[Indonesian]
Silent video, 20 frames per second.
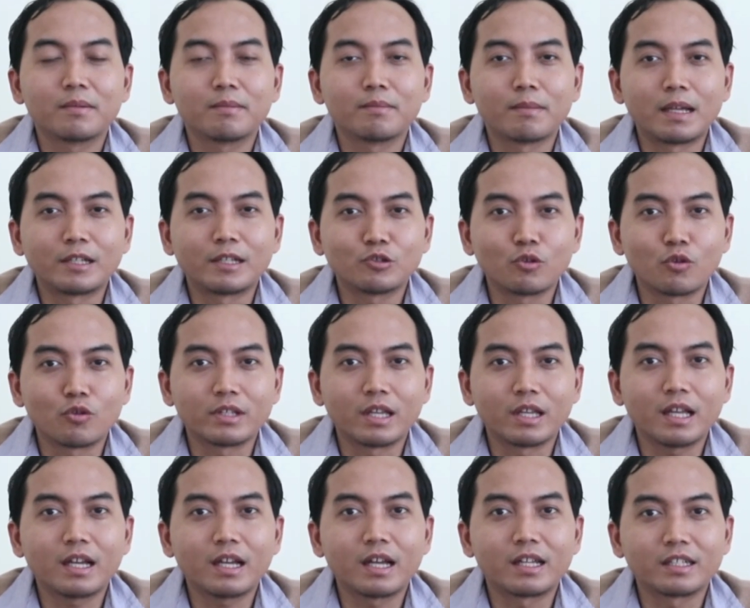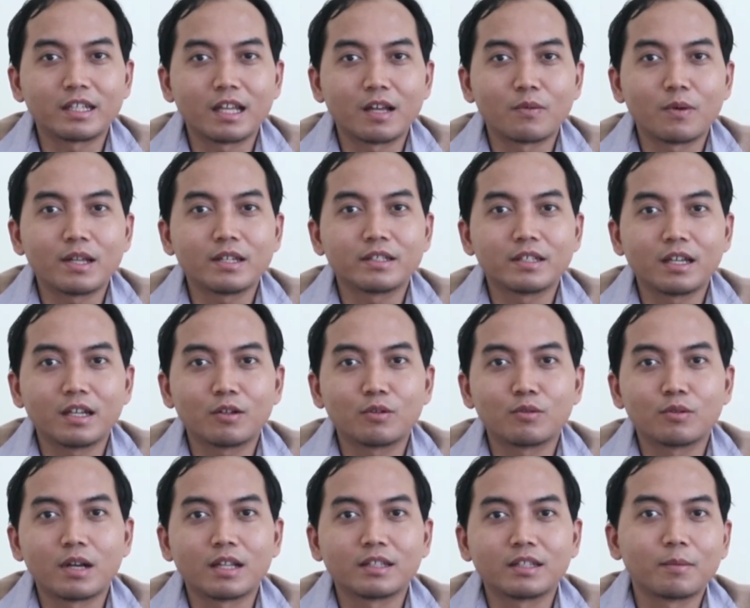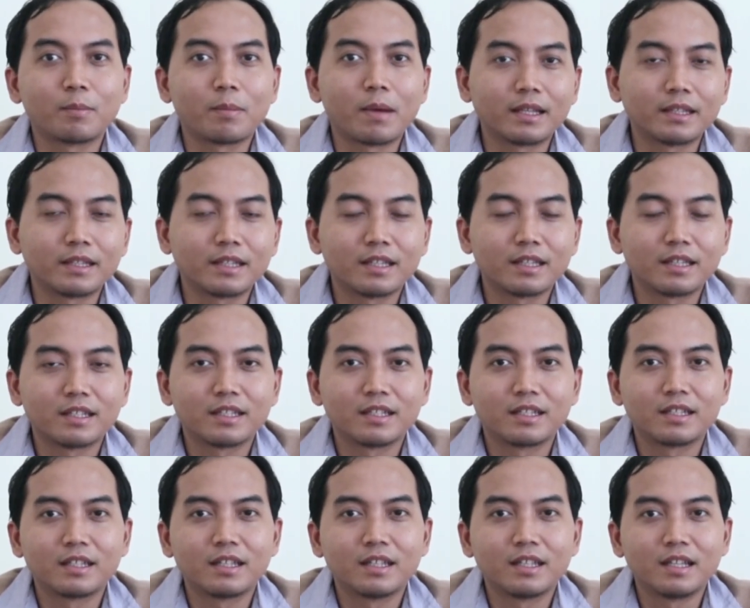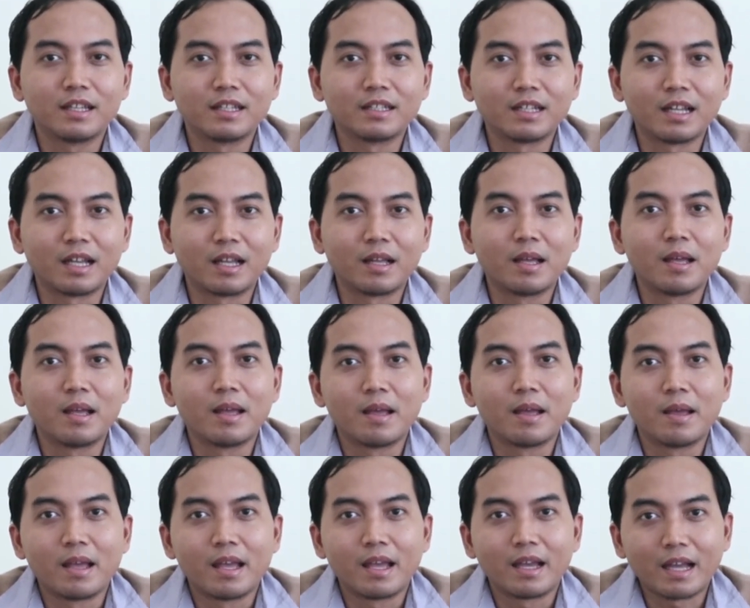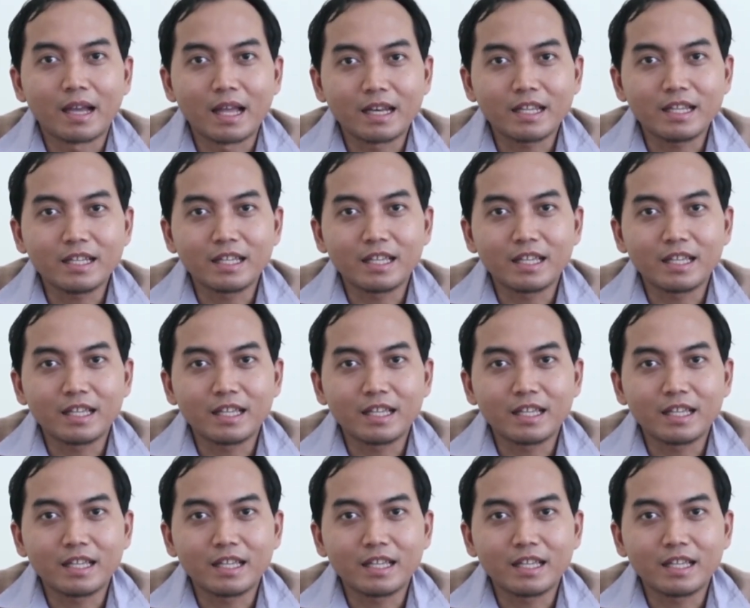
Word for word: masuknya karyawan yang kurang tepat Nah, kali